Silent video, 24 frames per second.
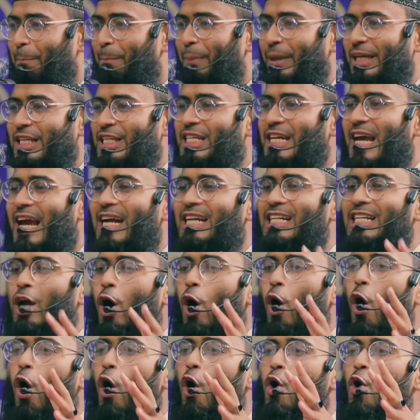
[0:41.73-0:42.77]
বেশি একটা
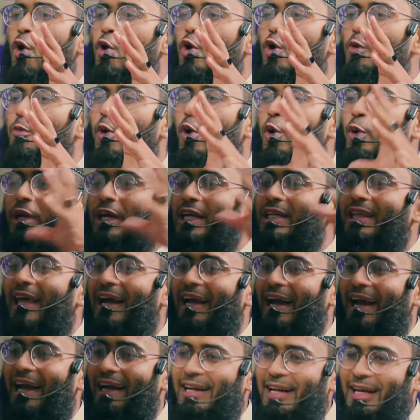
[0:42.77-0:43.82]
অঙ্গভঙ্গি
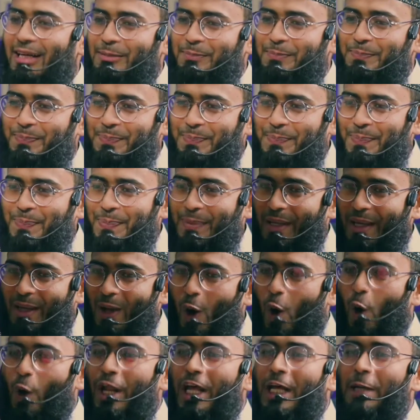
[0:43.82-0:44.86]
দেখায় না
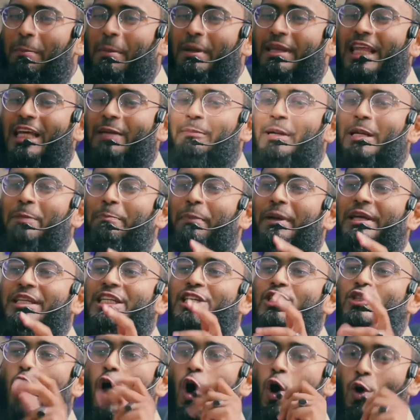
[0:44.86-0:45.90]
অনেক মেয়ে দেখবেন
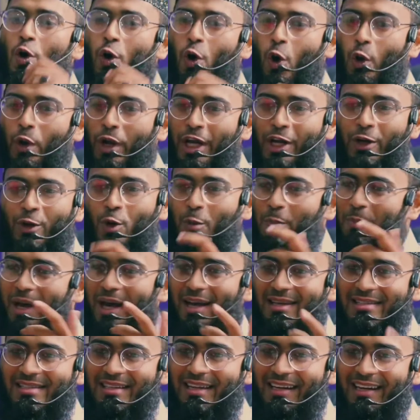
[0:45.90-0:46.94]
বেশি ঢং করে এরকম
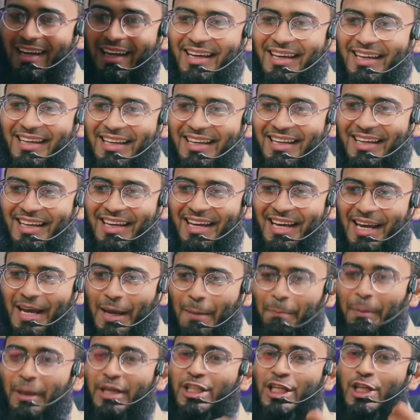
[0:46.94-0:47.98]
মেয়ে আসনা নাই
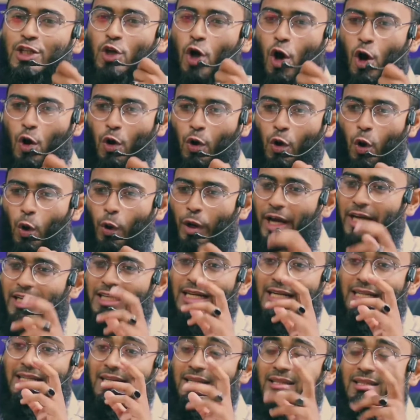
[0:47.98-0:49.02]
বেশি ঢং করে
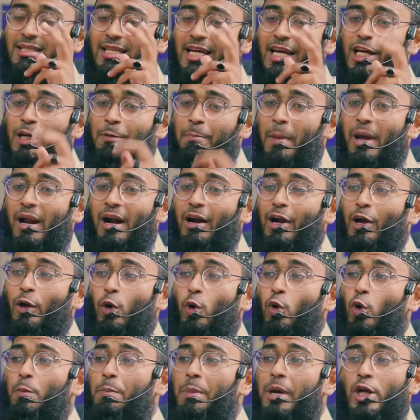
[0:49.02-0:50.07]
এটা ডিসেন্ট ম্যানারের
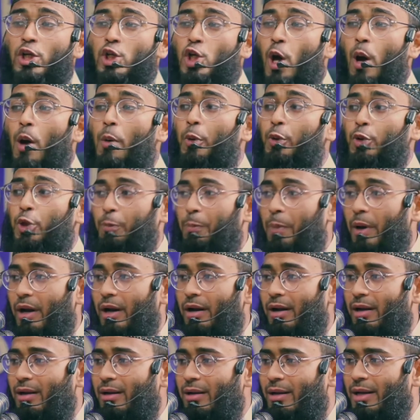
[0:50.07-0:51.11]
কোনো মেয়ের স্বভাব হতে
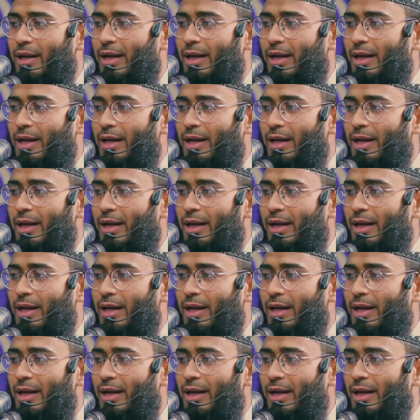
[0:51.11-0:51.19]
পারে না